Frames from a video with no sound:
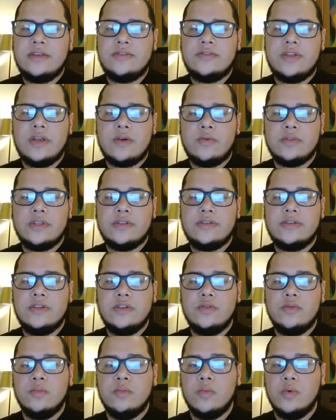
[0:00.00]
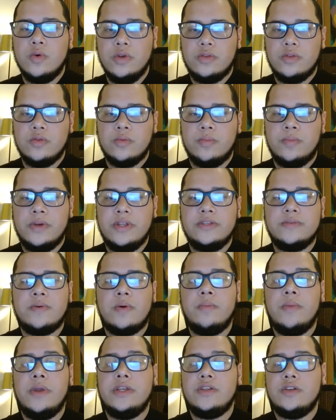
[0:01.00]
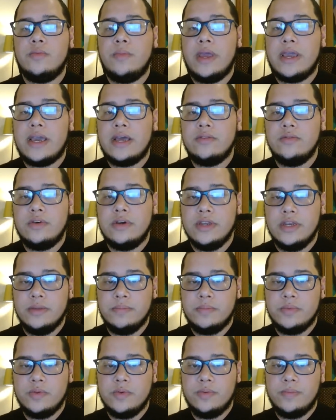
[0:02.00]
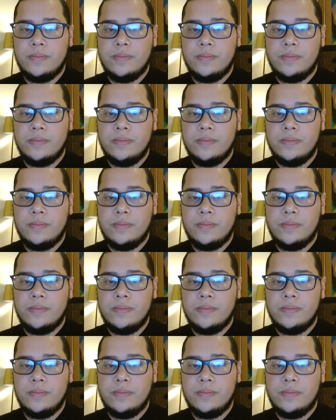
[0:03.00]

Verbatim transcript: Isso tem acontecido muito, principalmente no mercado cripto.